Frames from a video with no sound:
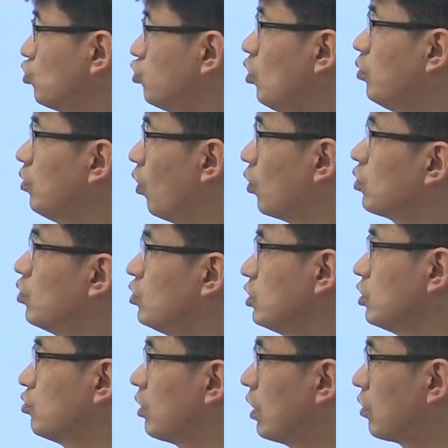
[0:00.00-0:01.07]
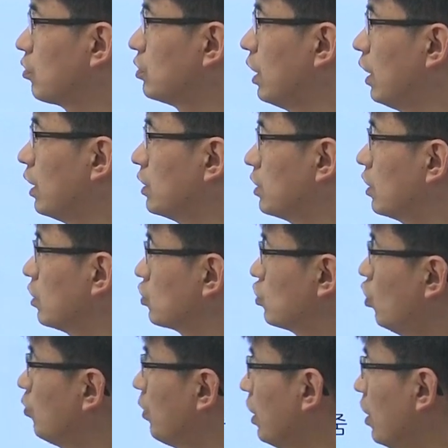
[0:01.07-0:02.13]
수업을 어떤 식으로 할 거냐. 제가
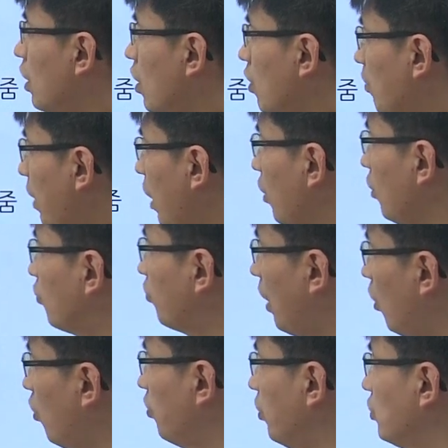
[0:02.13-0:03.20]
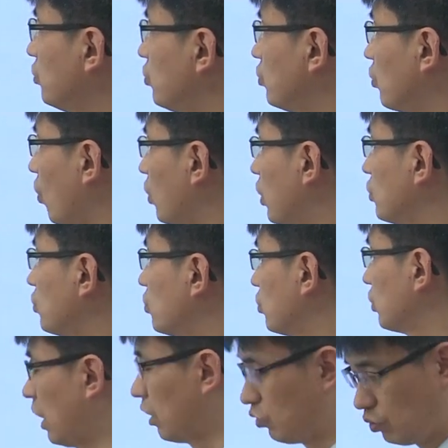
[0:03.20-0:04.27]
처음에 파워포인트로 10개
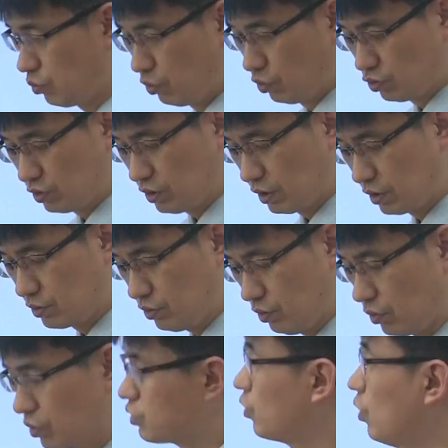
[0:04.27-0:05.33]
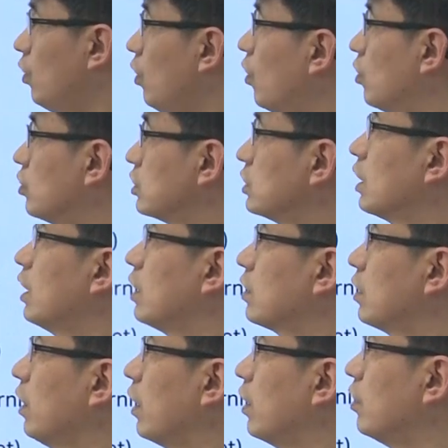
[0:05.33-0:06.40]
정도 단어를 보여준다 그랬죠. 그래서 시작할
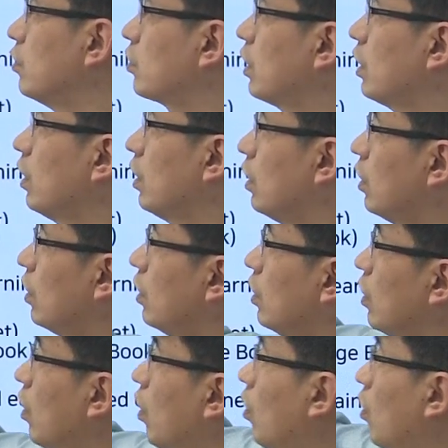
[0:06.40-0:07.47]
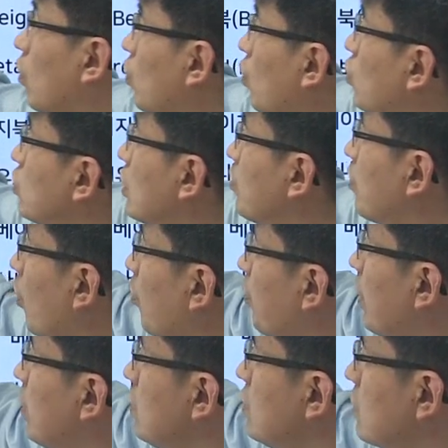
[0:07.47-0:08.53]
때 이렇게 교재 몇
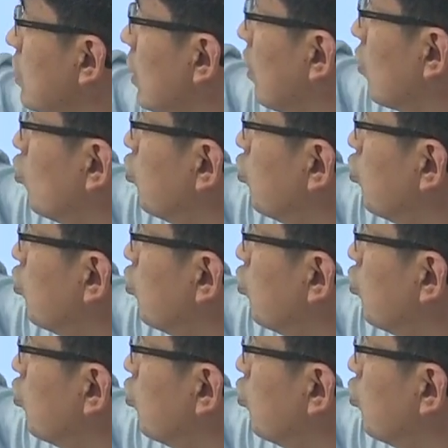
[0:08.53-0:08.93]
페이지에,